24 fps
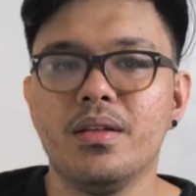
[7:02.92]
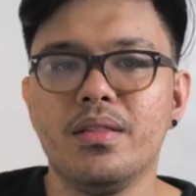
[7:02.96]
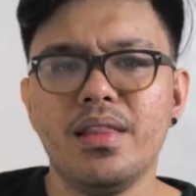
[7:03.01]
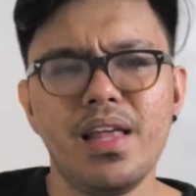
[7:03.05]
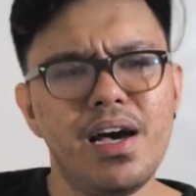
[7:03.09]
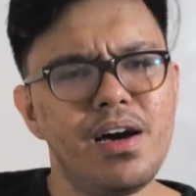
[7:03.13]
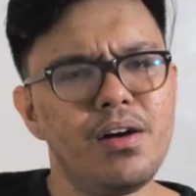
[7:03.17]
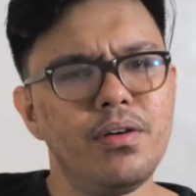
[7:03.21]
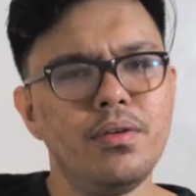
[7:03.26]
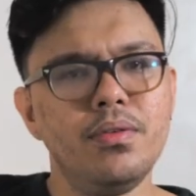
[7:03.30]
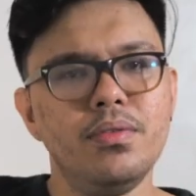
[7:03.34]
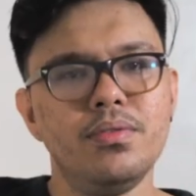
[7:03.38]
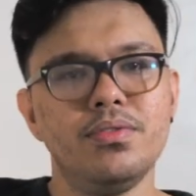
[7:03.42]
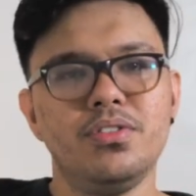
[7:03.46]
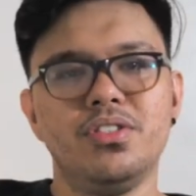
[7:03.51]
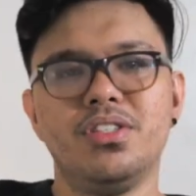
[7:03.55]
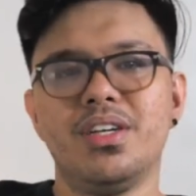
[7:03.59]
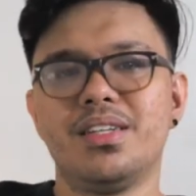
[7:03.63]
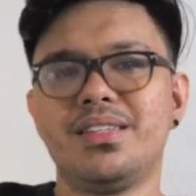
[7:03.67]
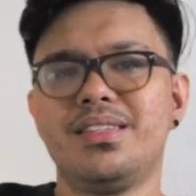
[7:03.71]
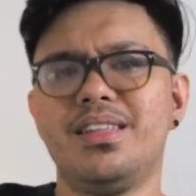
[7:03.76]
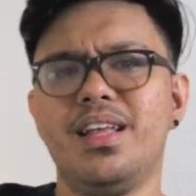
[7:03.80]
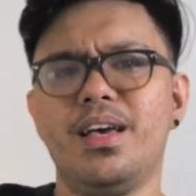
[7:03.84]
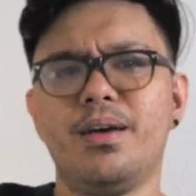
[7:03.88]
Now,
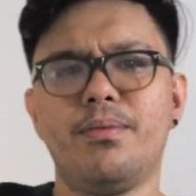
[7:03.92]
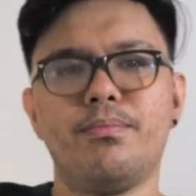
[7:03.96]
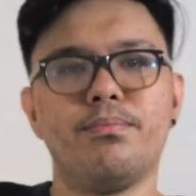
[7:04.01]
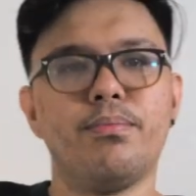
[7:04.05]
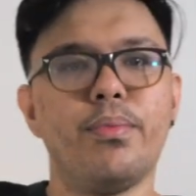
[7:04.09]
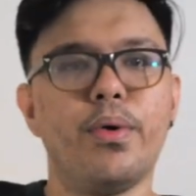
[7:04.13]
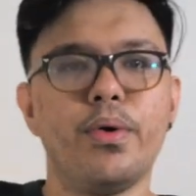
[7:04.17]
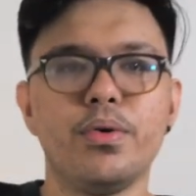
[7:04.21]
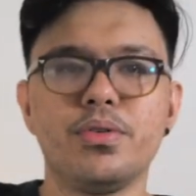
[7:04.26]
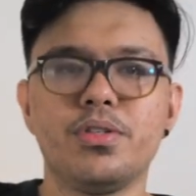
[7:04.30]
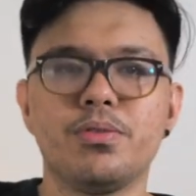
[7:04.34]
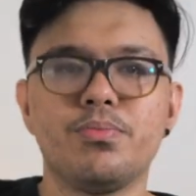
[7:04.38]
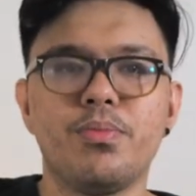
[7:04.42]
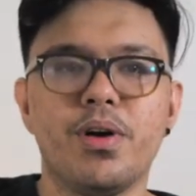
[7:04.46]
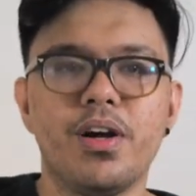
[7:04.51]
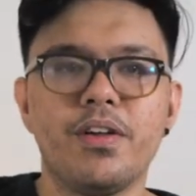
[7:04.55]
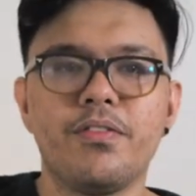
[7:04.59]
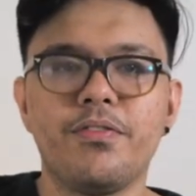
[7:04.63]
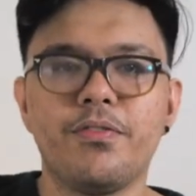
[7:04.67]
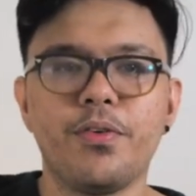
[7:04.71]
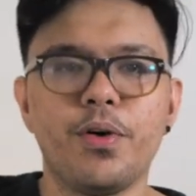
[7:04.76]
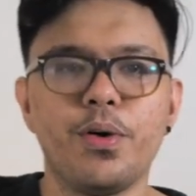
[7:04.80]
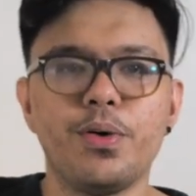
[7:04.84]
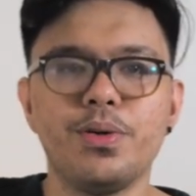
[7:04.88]
just like most
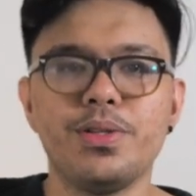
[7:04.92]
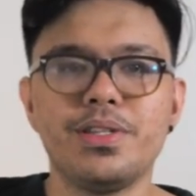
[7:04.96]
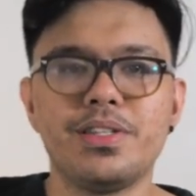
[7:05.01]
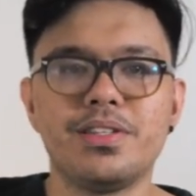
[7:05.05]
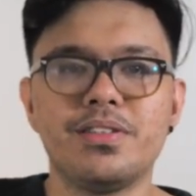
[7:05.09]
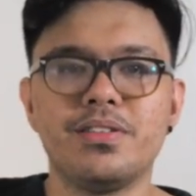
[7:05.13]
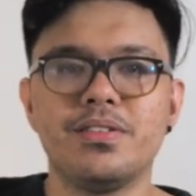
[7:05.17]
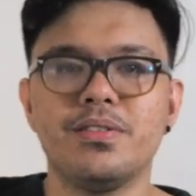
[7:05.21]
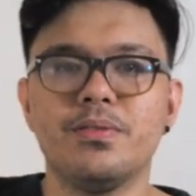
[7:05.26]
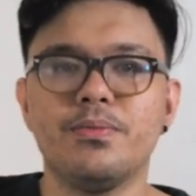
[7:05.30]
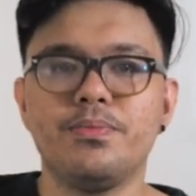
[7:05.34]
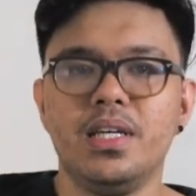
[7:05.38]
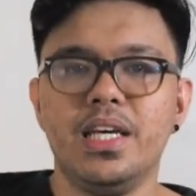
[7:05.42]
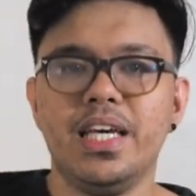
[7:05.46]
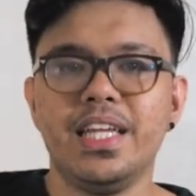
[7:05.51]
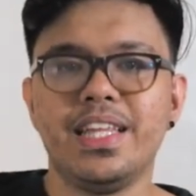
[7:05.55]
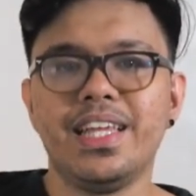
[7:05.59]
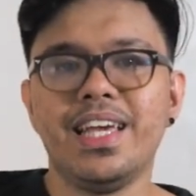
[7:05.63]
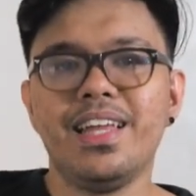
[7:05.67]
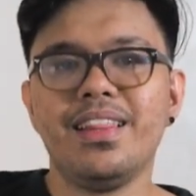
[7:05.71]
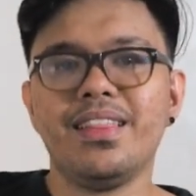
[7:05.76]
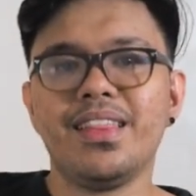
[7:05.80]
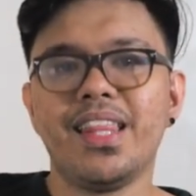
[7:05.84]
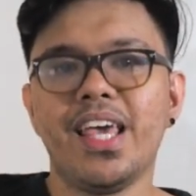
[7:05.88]
smartphones, it
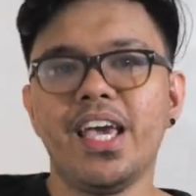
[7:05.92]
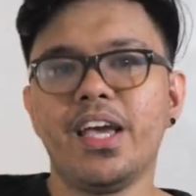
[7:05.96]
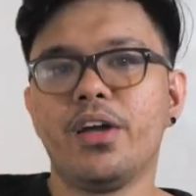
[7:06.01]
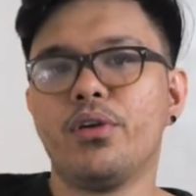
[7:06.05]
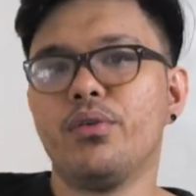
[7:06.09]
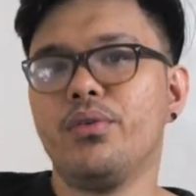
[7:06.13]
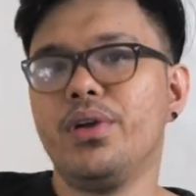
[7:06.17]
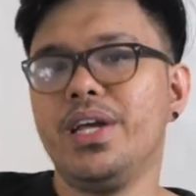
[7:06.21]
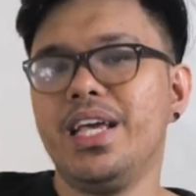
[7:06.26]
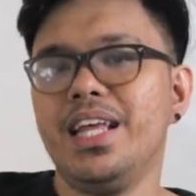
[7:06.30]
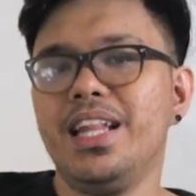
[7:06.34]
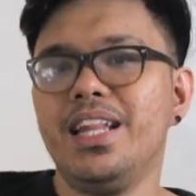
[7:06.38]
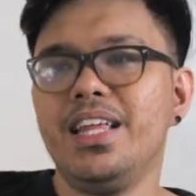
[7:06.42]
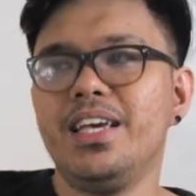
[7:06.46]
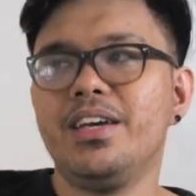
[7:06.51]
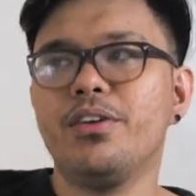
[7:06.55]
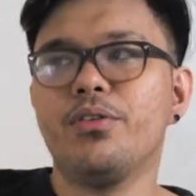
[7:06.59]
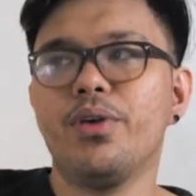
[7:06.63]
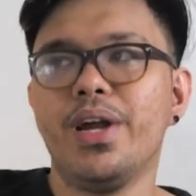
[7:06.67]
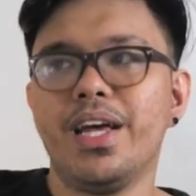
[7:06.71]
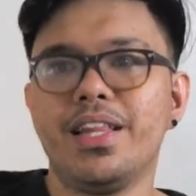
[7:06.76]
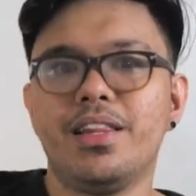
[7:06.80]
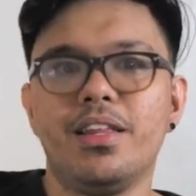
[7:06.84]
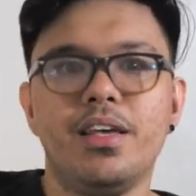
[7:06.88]
can take really
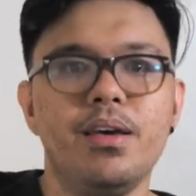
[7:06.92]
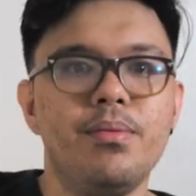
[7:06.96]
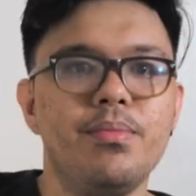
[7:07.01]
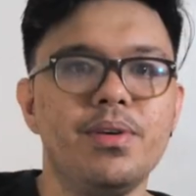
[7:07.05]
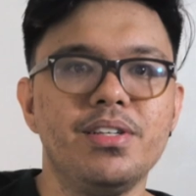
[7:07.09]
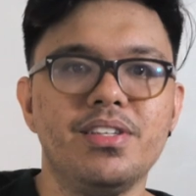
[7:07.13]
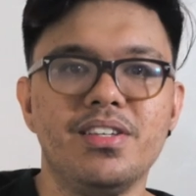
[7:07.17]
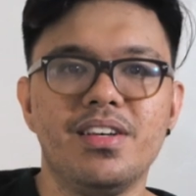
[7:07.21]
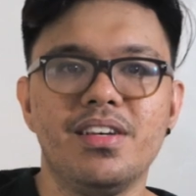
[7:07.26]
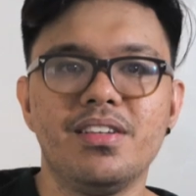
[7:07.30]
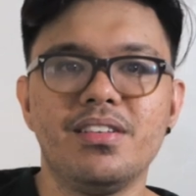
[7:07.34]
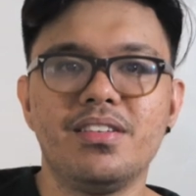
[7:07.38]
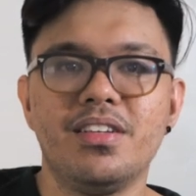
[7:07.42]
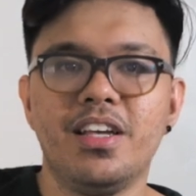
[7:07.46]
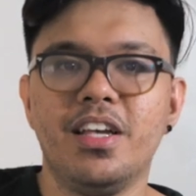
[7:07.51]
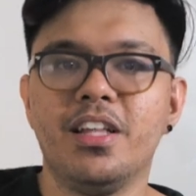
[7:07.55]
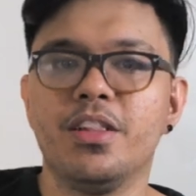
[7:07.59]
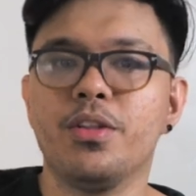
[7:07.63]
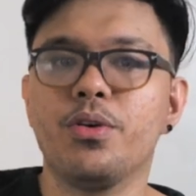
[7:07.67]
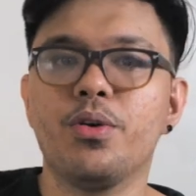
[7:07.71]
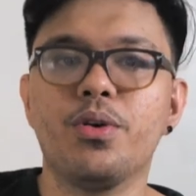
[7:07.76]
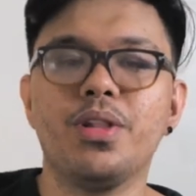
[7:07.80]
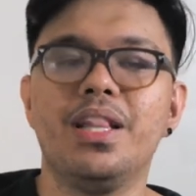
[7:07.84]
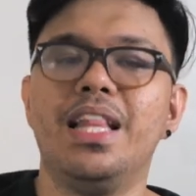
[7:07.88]
great images
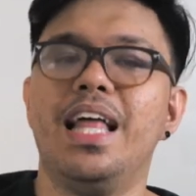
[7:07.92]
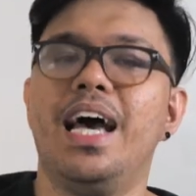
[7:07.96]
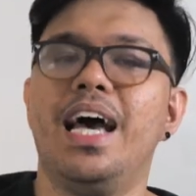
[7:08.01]
in good